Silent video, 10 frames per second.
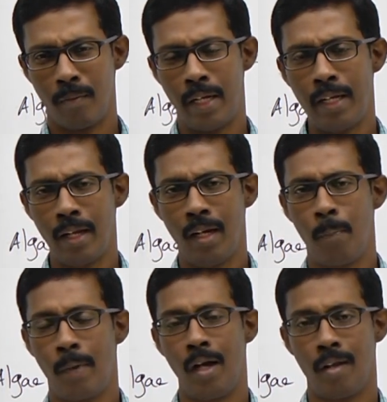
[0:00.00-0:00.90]

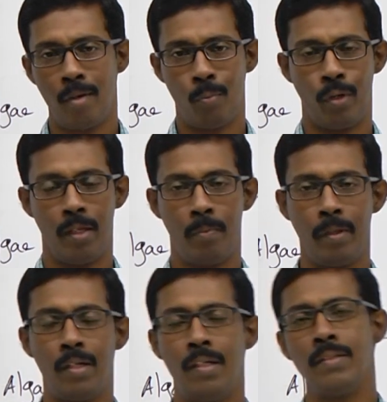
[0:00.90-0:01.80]
டீட்டெயில்டாக பார்க்கவே முடியாது
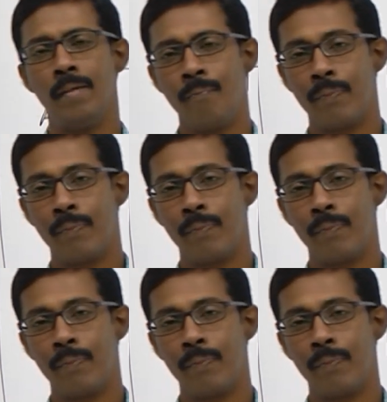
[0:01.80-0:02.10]
பிகாஸ்